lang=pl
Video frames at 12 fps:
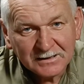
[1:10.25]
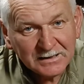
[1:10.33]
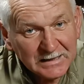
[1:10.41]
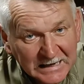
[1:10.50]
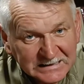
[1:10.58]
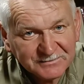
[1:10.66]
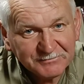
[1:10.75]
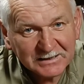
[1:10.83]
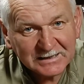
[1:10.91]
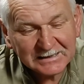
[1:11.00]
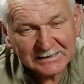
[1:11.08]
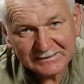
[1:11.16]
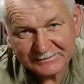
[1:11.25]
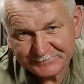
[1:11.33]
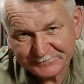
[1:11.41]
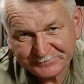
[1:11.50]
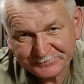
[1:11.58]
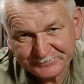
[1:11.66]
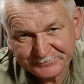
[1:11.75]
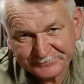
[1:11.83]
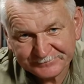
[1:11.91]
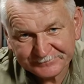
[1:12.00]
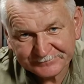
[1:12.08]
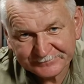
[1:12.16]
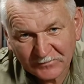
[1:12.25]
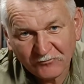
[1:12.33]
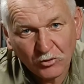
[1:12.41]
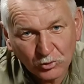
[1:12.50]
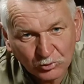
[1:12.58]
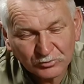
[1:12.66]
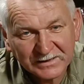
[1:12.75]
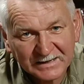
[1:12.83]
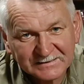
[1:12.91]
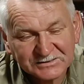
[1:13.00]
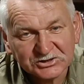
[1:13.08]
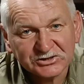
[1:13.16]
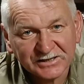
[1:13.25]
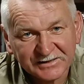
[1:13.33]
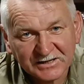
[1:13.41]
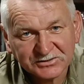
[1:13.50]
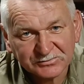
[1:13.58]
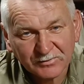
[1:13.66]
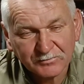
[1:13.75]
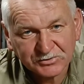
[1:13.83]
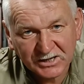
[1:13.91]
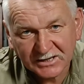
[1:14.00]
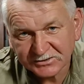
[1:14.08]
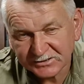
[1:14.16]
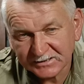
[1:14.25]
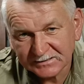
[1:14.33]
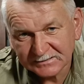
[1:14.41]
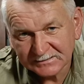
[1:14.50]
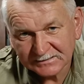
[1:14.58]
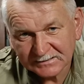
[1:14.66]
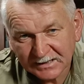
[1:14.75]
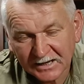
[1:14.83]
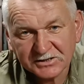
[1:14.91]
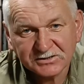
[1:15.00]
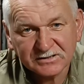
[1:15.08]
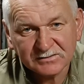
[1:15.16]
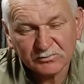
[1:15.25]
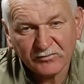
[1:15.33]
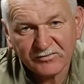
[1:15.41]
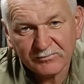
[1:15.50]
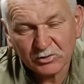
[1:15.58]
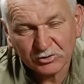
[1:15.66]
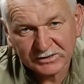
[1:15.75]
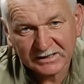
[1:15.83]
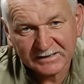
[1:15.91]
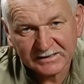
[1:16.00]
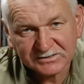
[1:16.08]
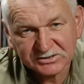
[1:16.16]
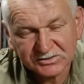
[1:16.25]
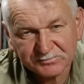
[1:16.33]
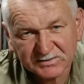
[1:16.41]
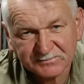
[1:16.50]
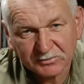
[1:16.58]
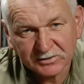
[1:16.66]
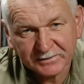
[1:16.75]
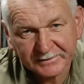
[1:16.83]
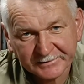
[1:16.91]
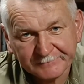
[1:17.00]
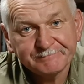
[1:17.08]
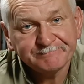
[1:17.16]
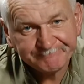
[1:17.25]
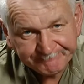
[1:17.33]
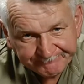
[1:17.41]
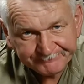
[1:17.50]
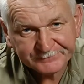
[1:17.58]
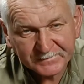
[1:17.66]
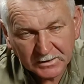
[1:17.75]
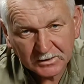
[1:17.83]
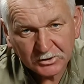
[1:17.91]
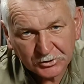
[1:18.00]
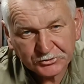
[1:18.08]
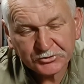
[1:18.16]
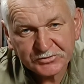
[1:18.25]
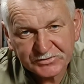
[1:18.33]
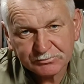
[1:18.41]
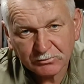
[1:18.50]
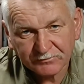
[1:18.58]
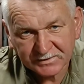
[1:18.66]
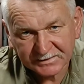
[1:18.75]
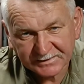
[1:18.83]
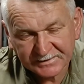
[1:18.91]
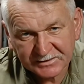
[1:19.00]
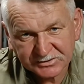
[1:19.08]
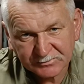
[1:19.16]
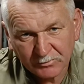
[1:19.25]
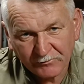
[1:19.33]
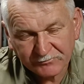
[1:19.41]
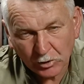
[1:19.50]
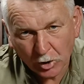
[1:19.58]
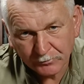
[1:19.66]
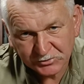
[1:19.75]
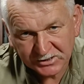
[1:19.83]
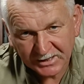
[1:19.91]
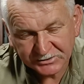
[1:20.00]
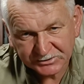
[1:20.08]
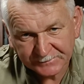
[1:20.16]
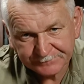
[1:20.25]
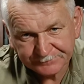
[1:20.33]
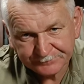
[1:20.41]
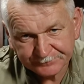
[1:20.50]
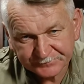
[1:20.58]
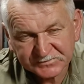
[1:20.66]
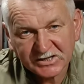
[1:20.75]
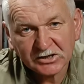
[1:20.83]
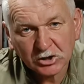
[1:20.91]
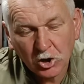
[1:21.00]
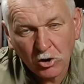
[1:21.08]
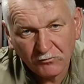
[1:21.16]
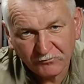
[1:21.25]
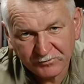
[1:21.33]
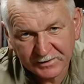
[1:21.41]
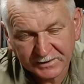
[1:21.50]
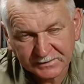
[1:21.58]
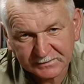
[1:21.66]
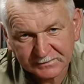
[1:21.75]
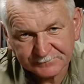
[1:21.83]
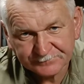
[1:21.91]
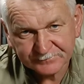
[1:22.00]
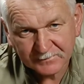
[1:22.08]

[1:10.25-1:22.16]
i jak zwykle wokół nas czy na naszym obszarze, a jeżeli mówimy o terenie Rzeczpospolitej, to dosłownie na naszym obszarze. Ten konflikt